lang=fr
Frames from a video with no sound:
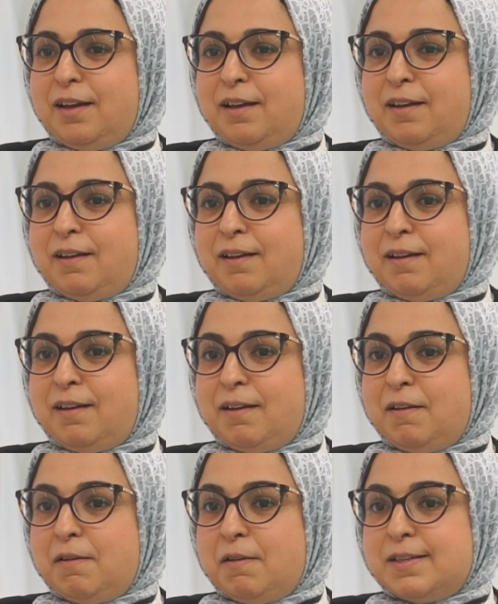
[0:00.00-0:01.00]

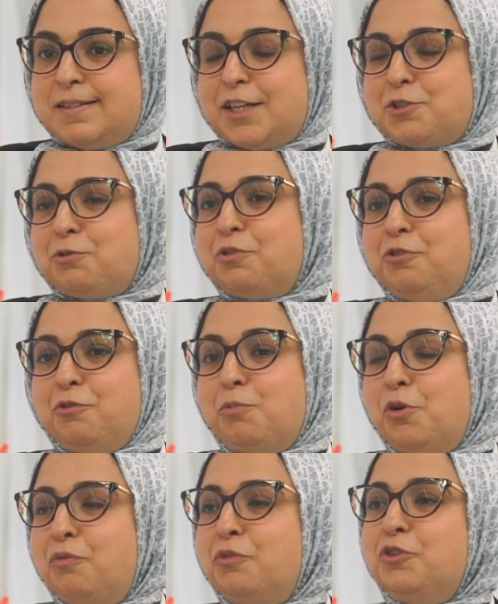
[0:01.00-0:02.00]
Euh, sachant qu'au
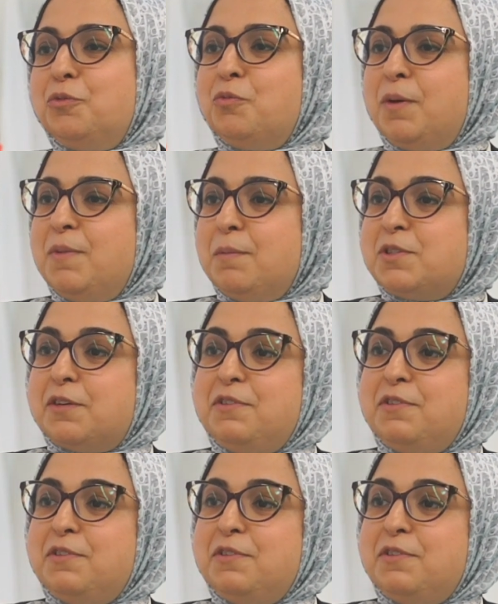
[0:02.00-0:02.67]
profond de moi-même,